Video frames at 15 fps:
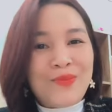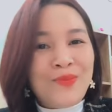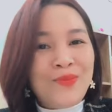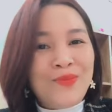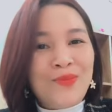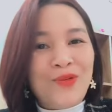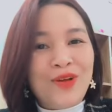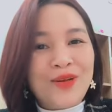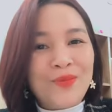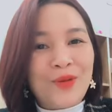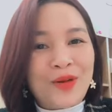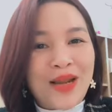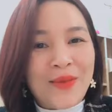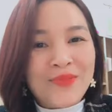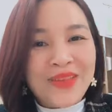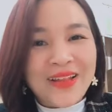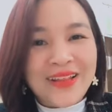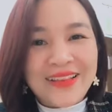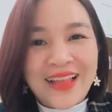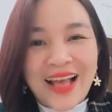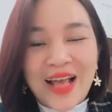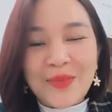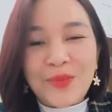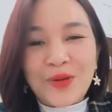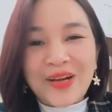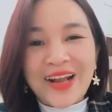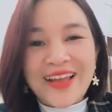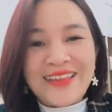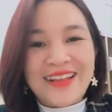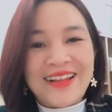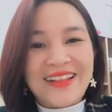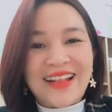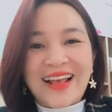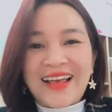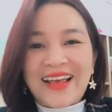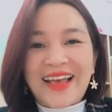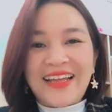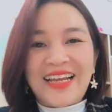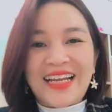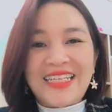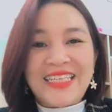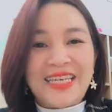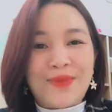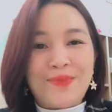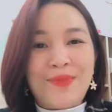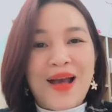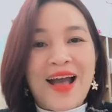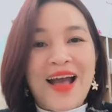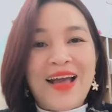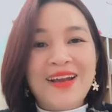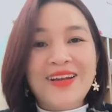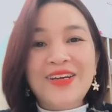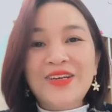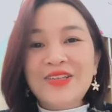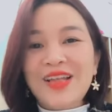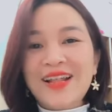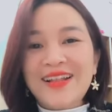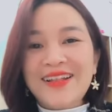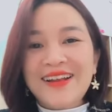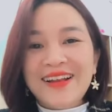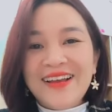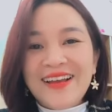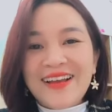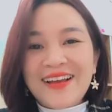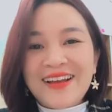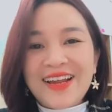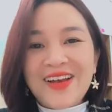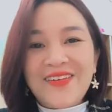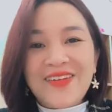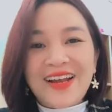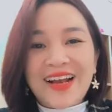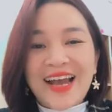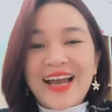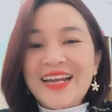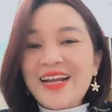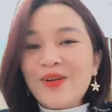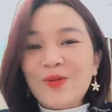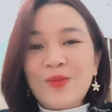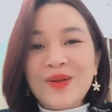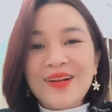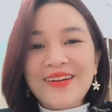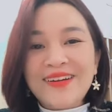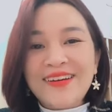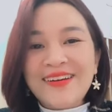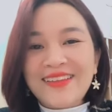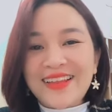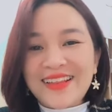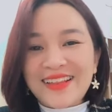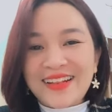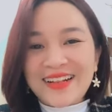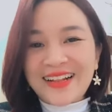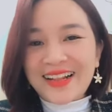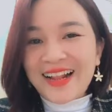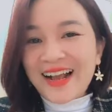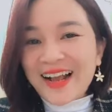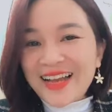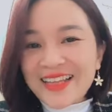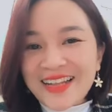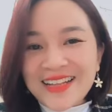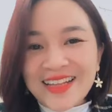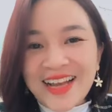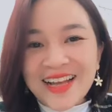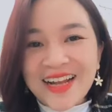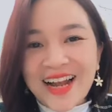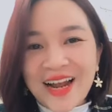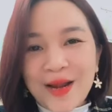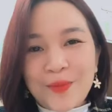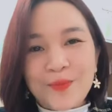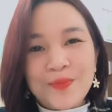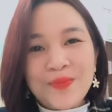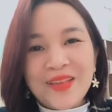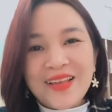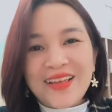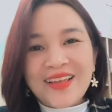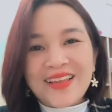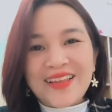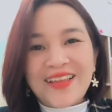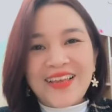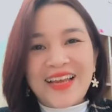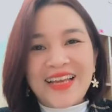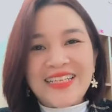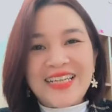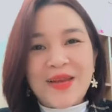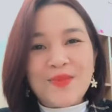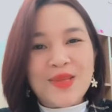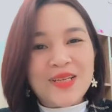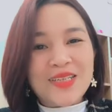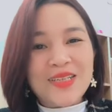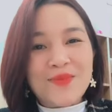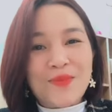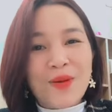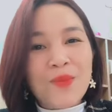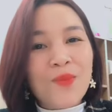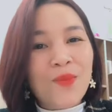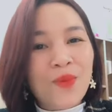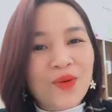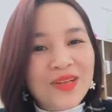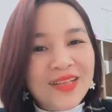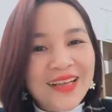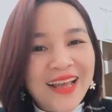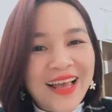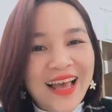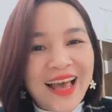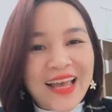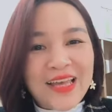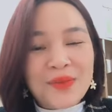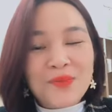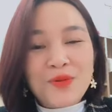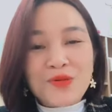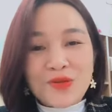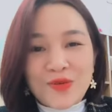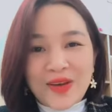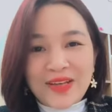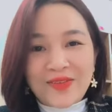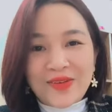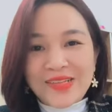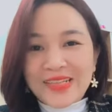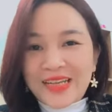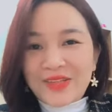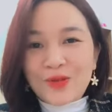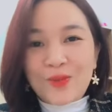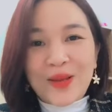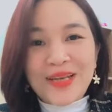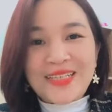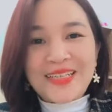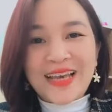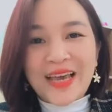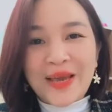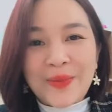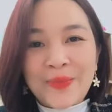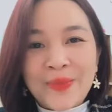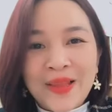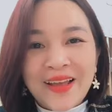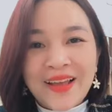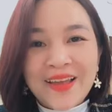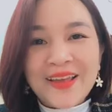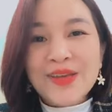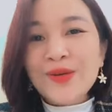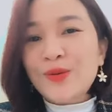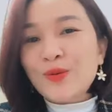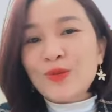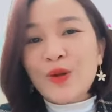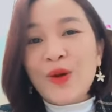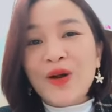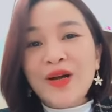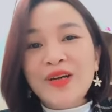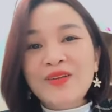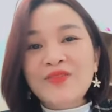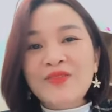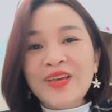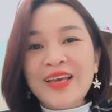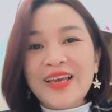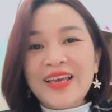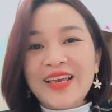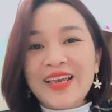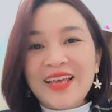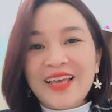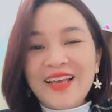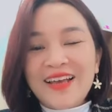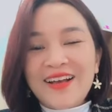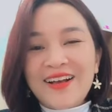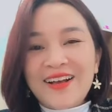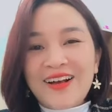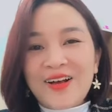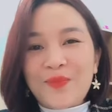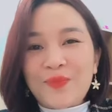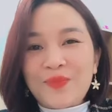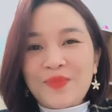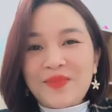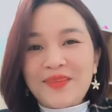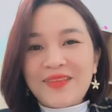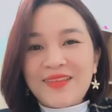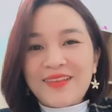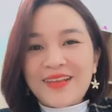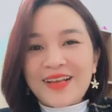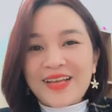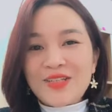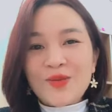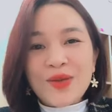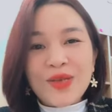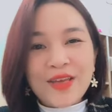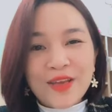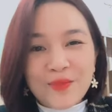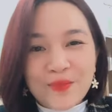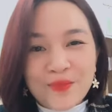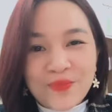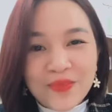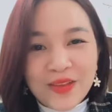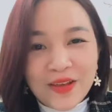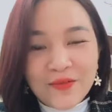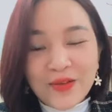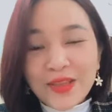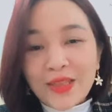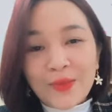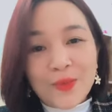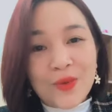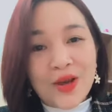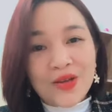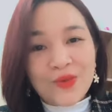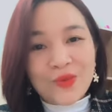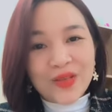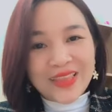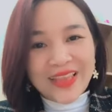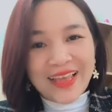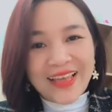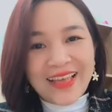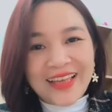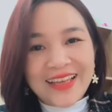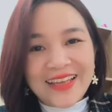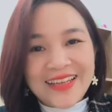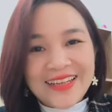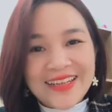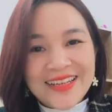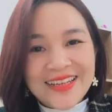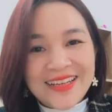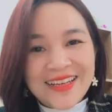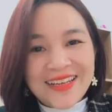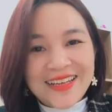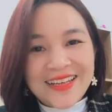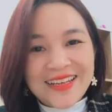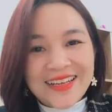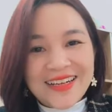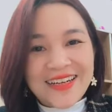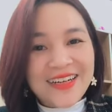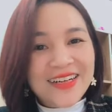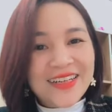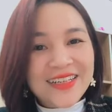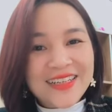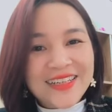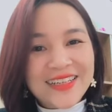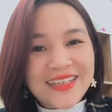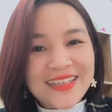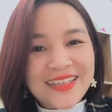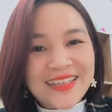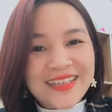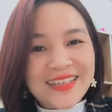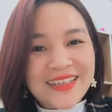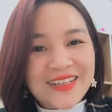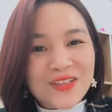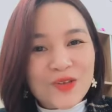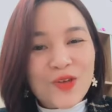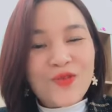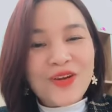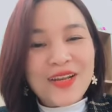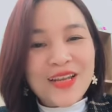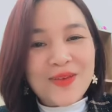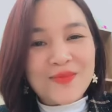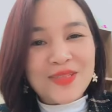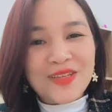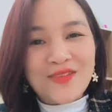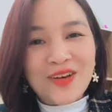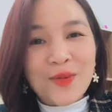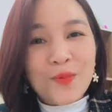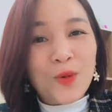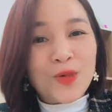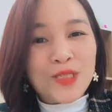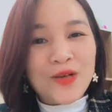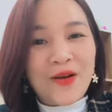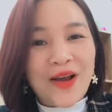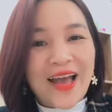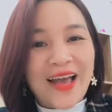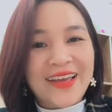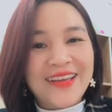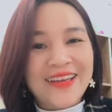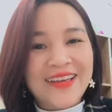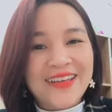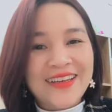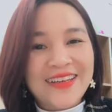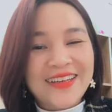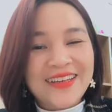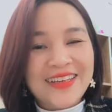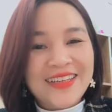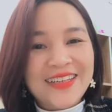Và anh chị em muốn một năm thần tài, một ngày thần tài, hay là anh chị em ba đời thần, đều là ngày nào cũng đời thần là ngày thần tài cả, thì anh chị em thực sự mong muốn hãy inbox cho anh sẽ anh chị em hiểu rõ hơn về cái doanh nghiệp, về tập đoàn UST. Khởi xuất phát điểm chỉ với 1,2 triệu.